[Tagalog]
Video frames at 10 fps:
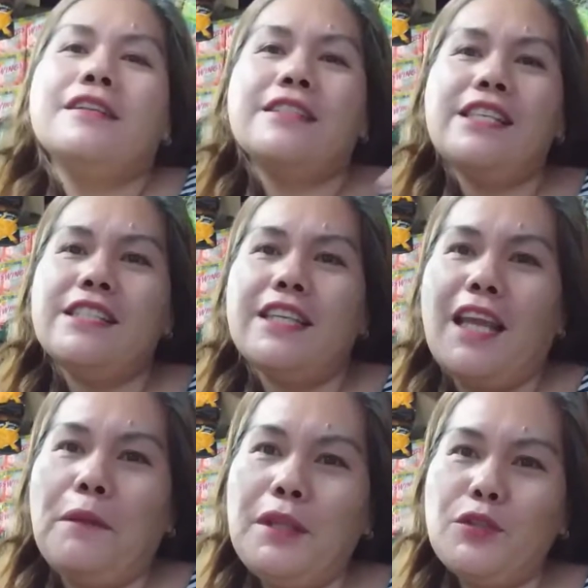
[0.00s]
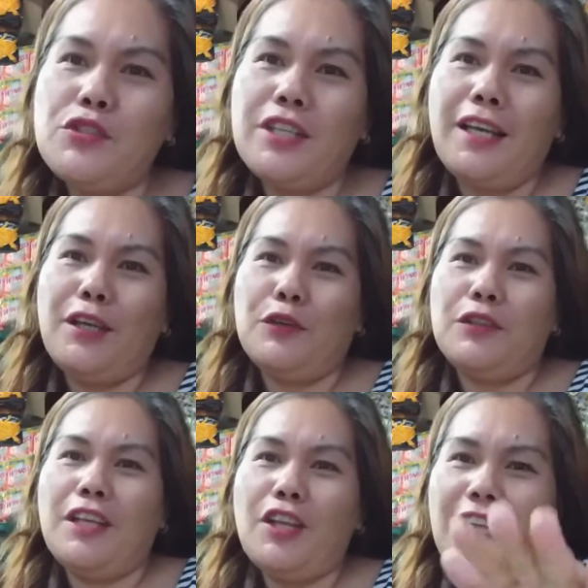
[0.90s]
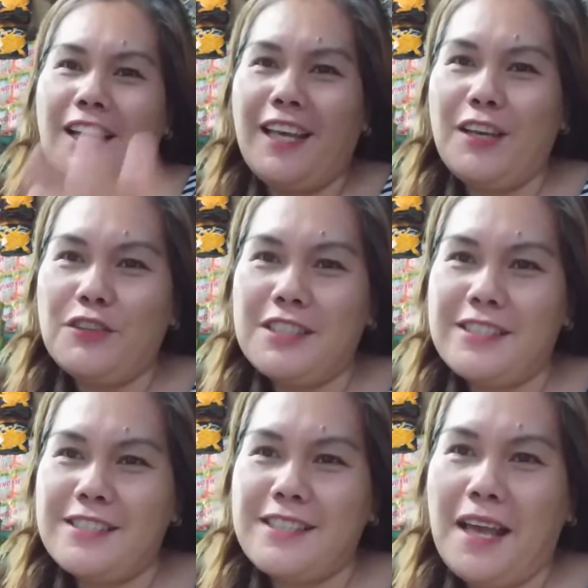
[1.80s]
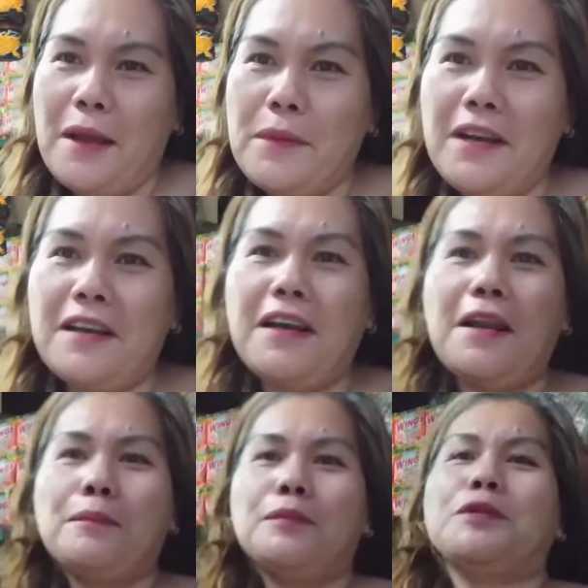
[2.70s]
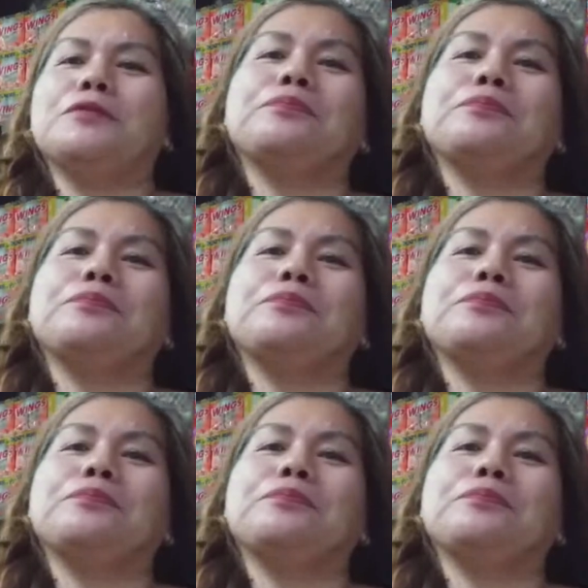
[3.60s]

Since sinabit ko siya ngayon, yan, nilagay ko na siya sa mga garapon.